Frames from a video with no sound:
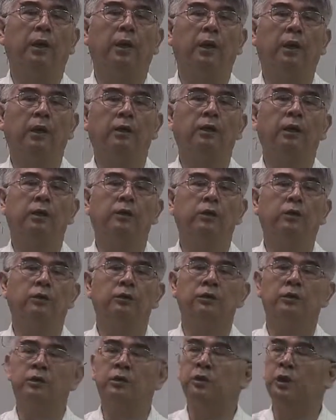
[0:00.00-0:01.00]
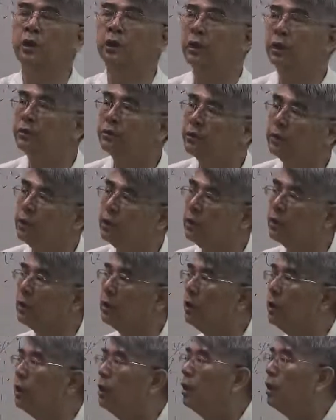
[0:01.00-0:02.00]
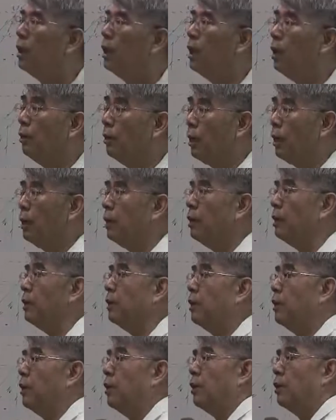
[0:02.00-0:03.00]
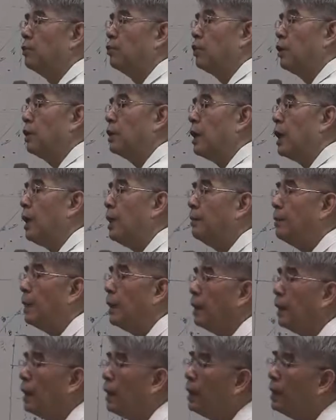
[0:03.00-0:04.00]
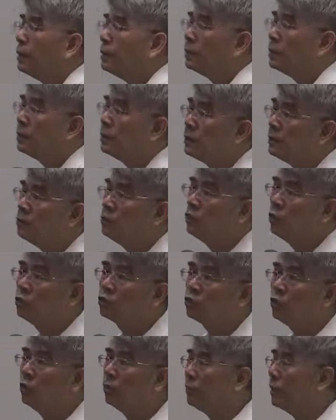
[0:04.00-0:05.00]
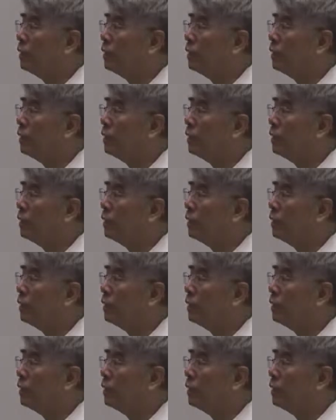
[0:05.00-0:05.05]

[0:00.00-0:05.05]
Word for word: 二点六七显然是一个奥莱尔，所以他把它右手